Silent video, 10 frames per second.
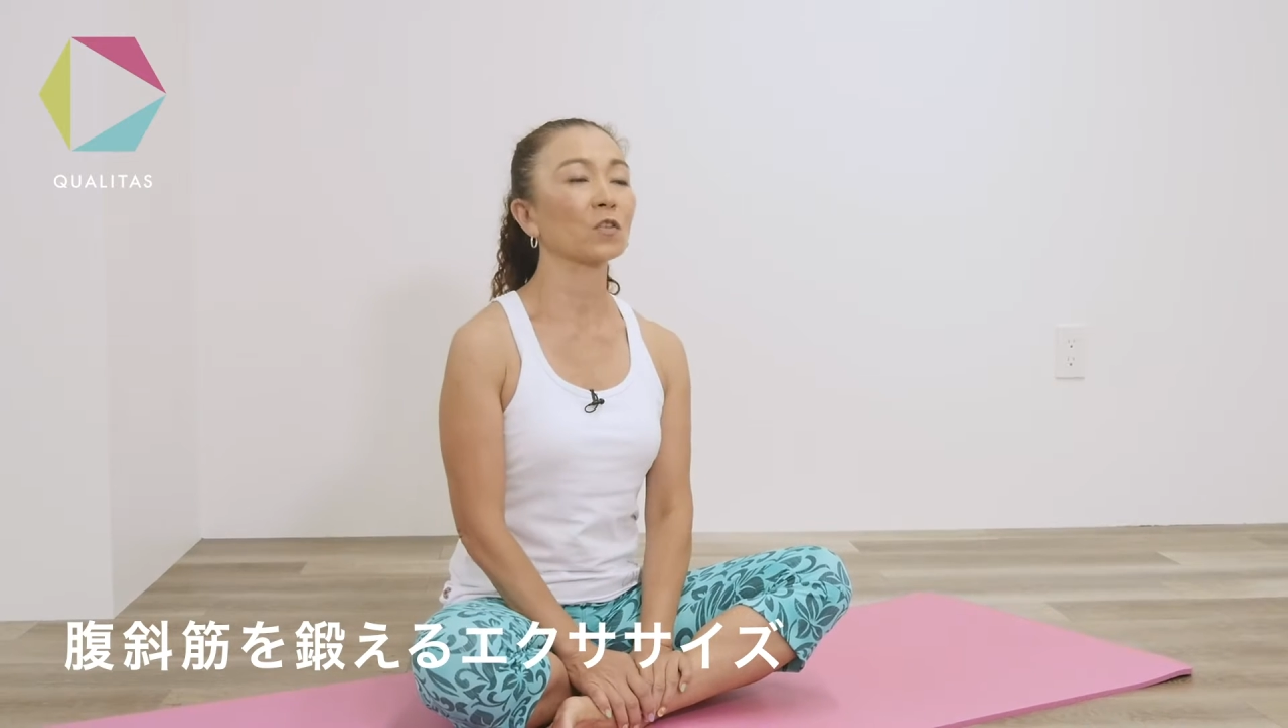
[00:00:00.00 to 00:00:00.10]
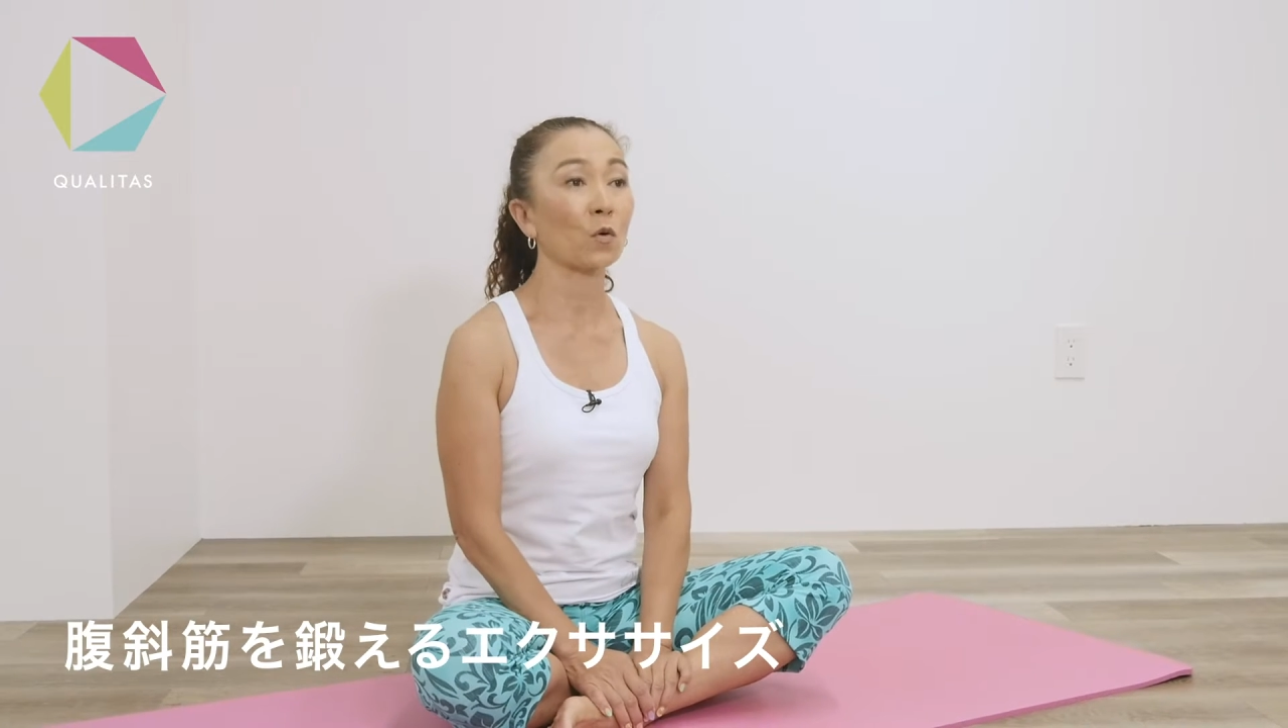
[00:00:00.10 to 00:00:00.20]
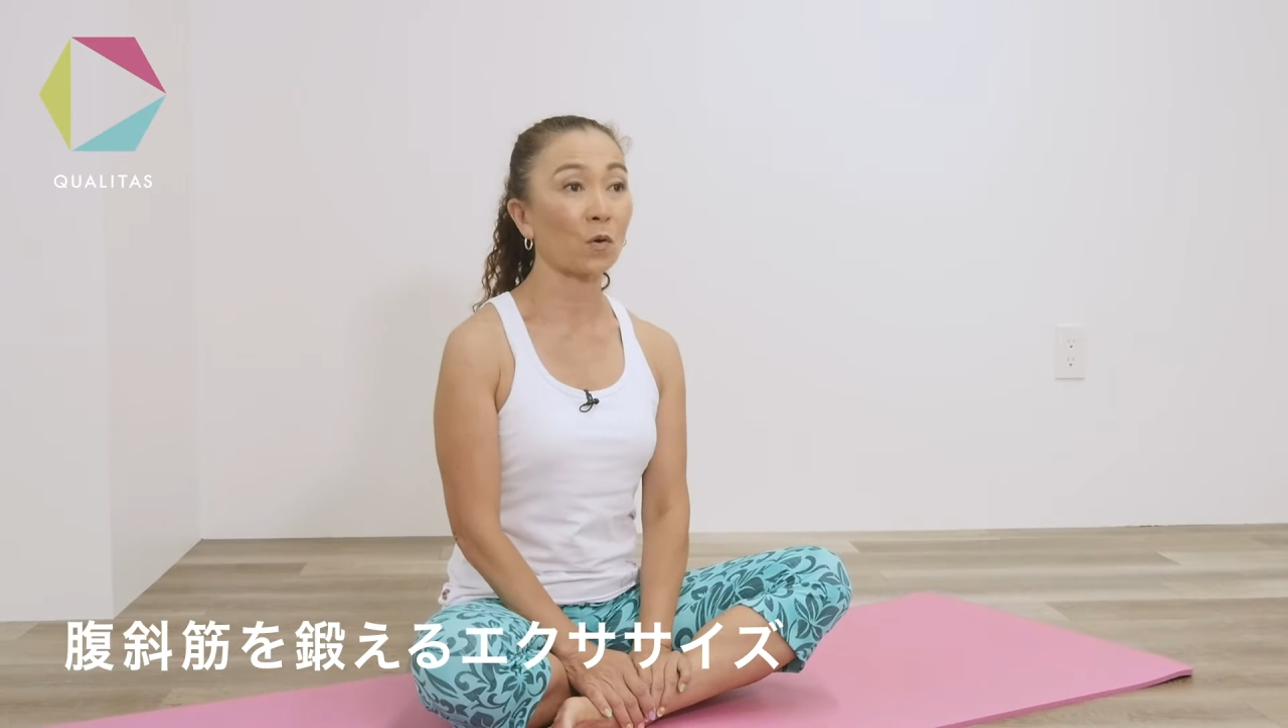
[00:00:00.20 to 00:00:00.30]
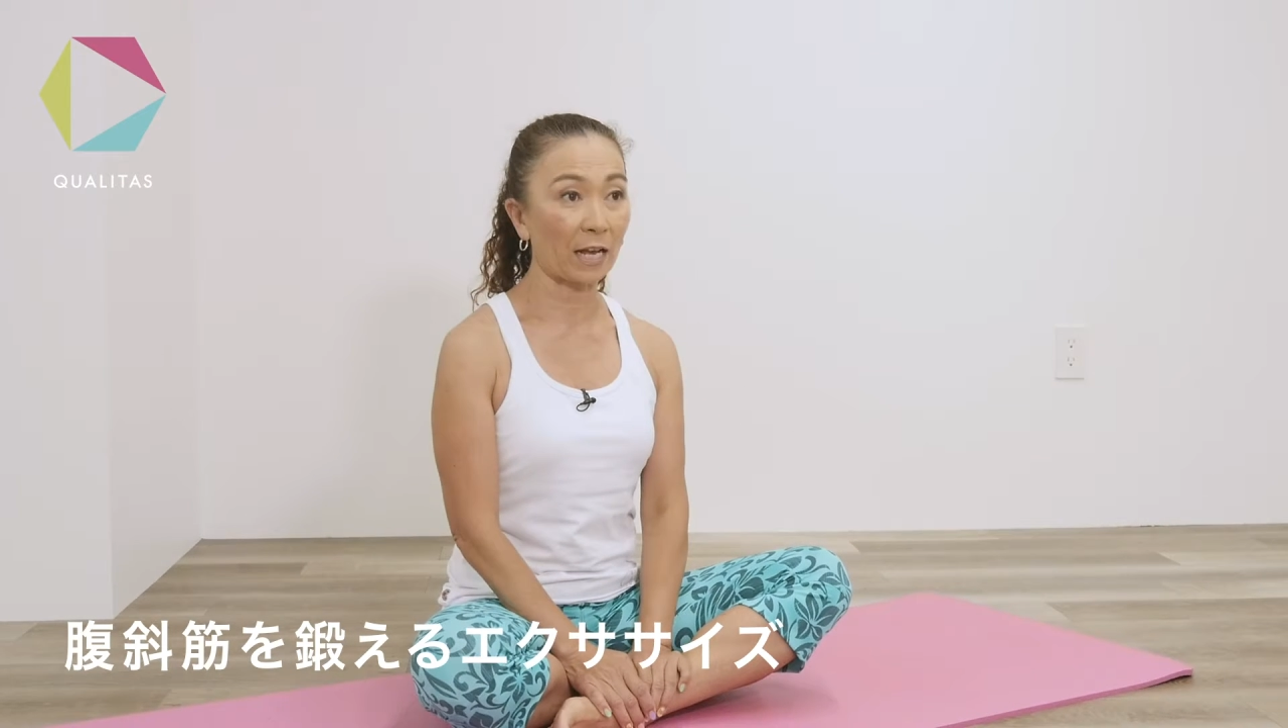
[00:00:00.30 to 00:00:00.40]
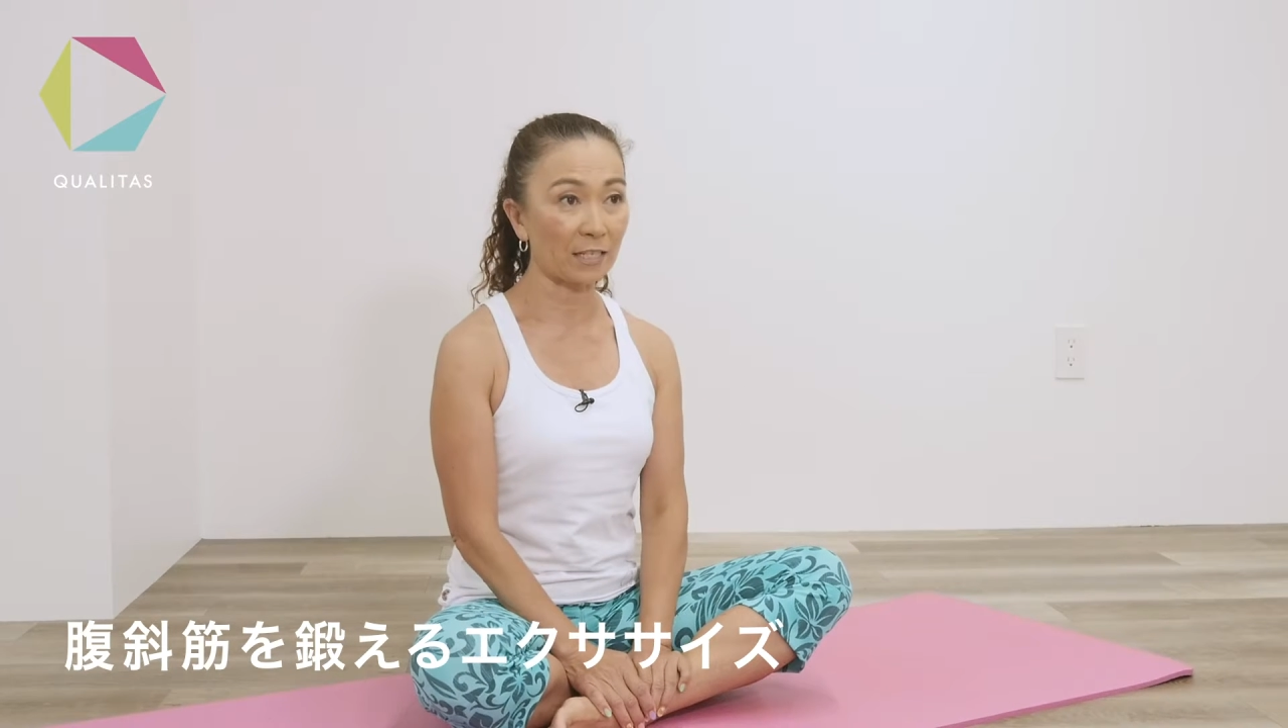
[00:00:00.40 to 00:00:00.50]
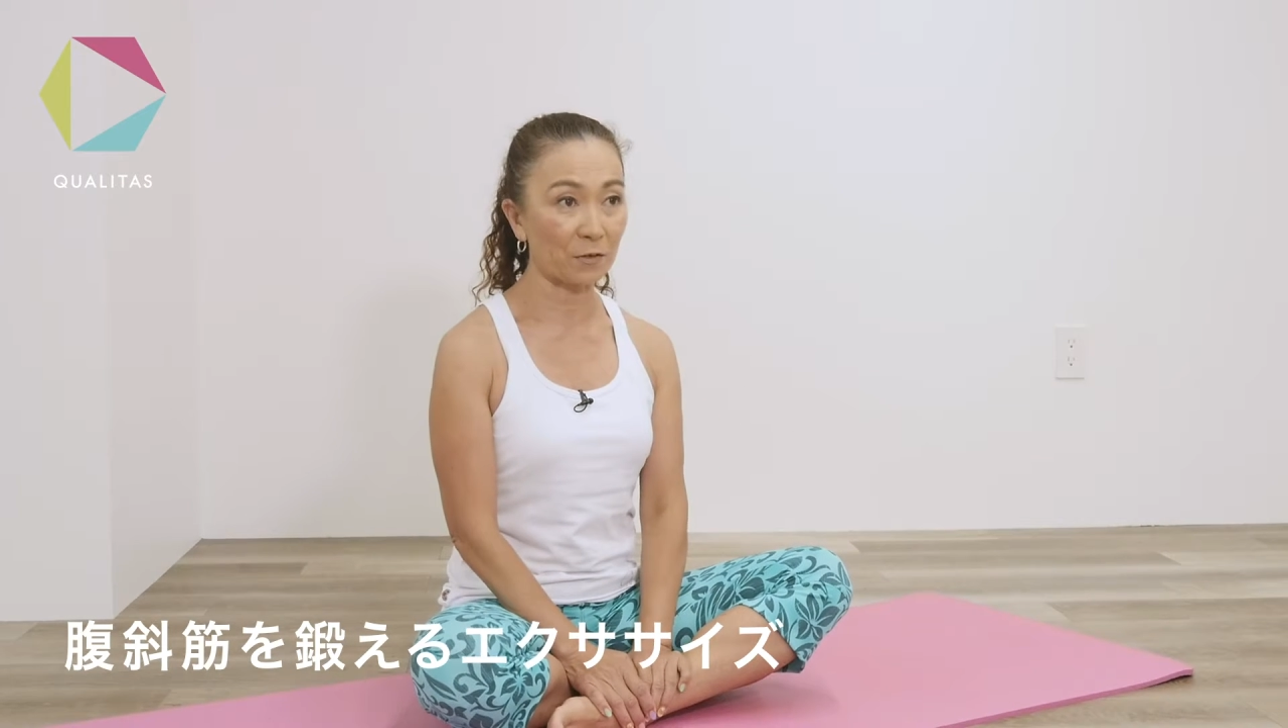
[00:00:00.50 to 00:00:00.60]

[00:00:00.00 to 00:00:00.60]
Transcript: 紹介